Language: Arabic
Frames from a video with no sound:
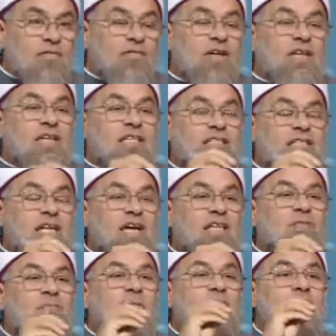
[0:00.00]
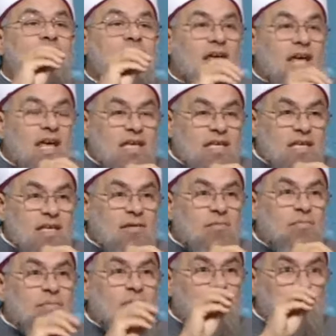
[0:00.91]
فليستعذ بالله
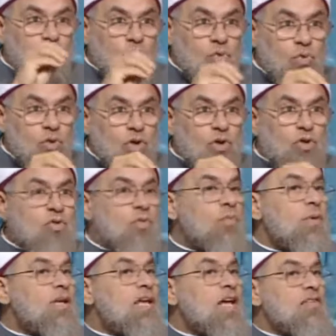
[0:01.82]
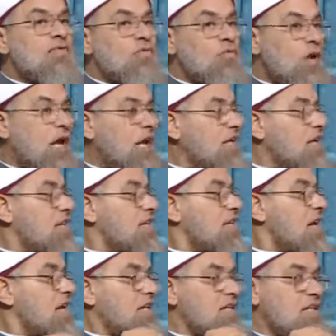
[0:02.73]
منه ثم ليدفل عن
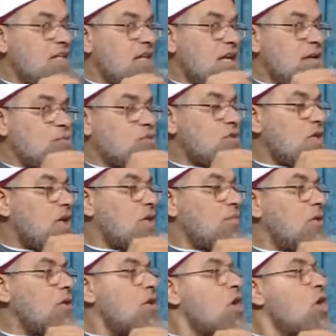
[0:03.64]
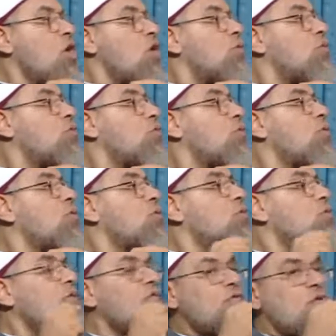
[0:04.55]
يساره يعني بص على اليمين
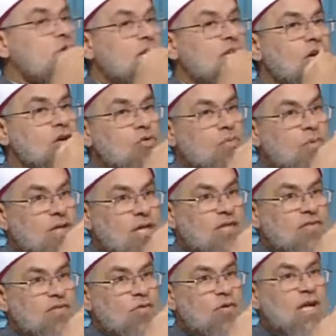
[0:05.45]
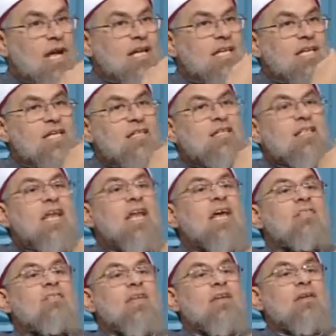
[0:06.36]
وينفخ كده كانه بيدفل يعني
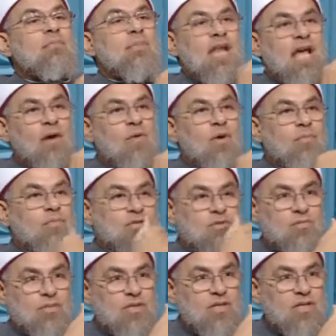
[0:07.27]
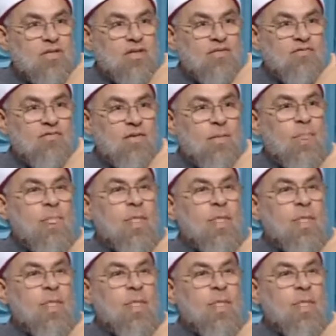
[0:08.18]
ثلاثا بالهواء مش بيتف